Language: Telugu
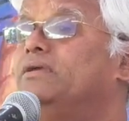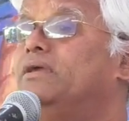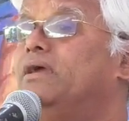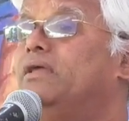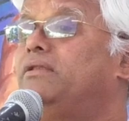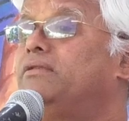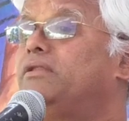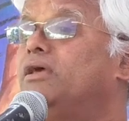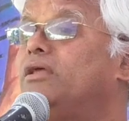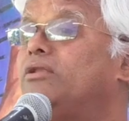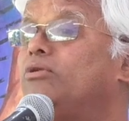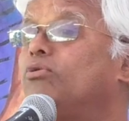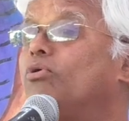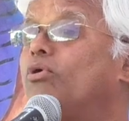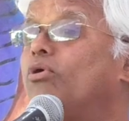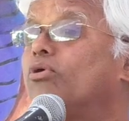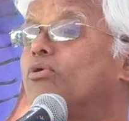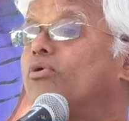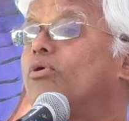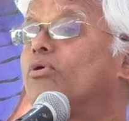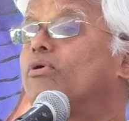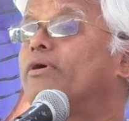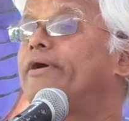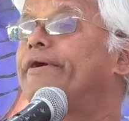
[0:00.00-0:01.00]
ఎన్నెన్నో
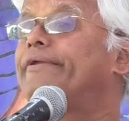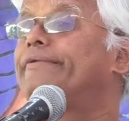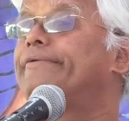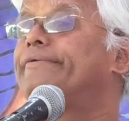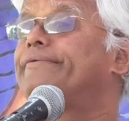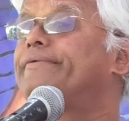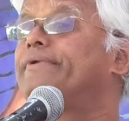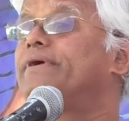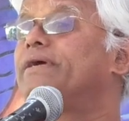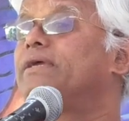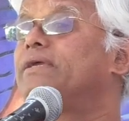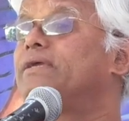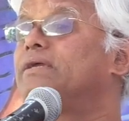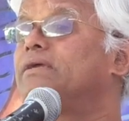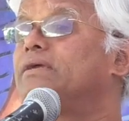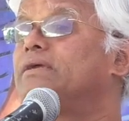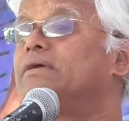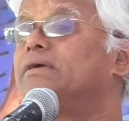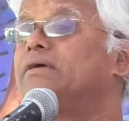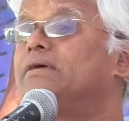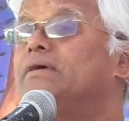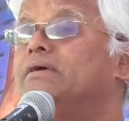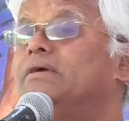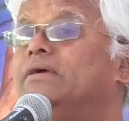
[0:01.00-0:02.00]
రోగాలు ఉన్నాయి
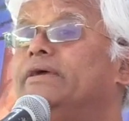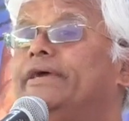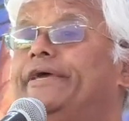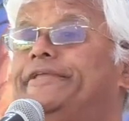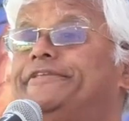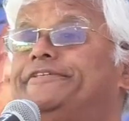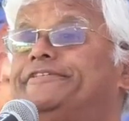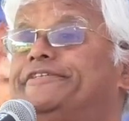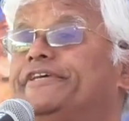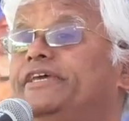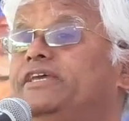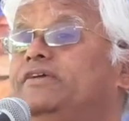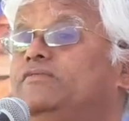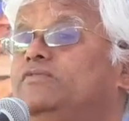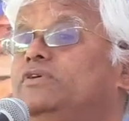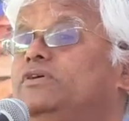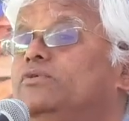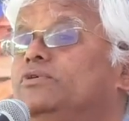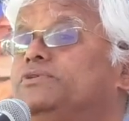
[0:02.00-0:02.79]
హెచ్ఐవి